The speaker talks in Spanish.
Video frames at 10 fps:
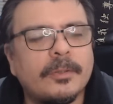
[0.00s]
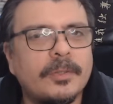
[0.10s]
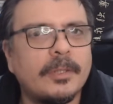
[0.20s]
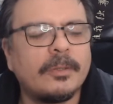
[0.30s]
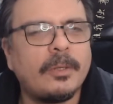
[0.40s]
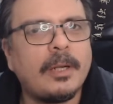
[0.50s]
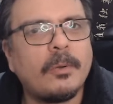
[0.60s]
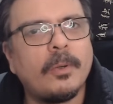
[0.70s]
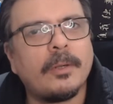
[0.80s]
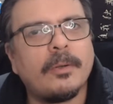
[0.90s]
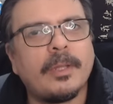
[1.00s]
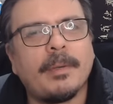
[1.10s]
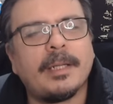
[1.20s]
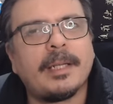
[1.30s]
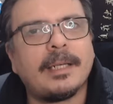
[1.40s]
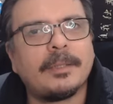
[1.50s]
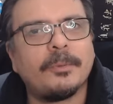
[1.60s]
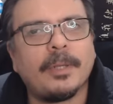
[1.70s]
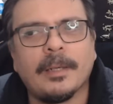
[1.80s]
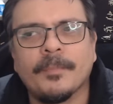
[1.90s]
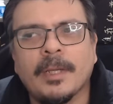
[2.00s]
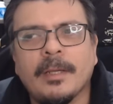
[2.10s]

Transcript: ¿no cierto?, al juego de manera natural.